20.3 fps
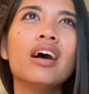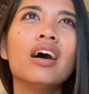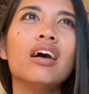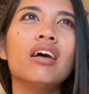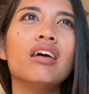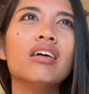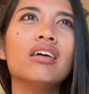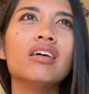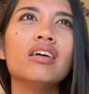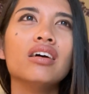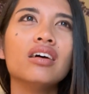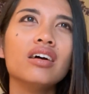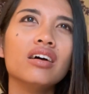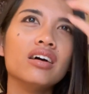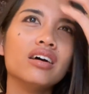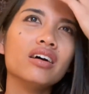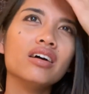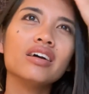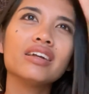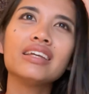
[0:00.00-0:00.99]

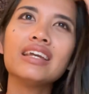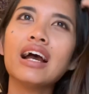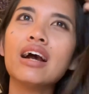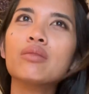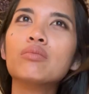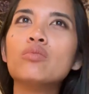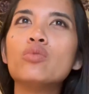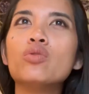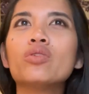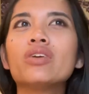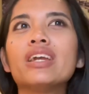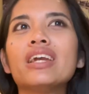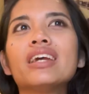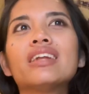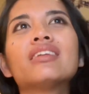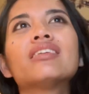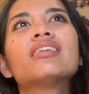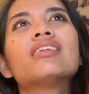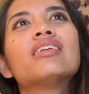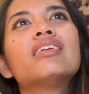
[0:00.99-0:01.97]
uh, yang
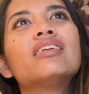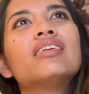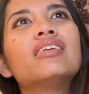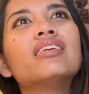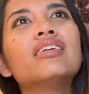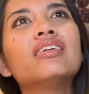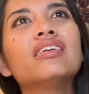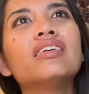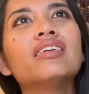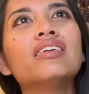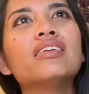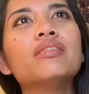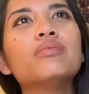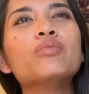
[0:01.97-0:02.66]
mungkin uh,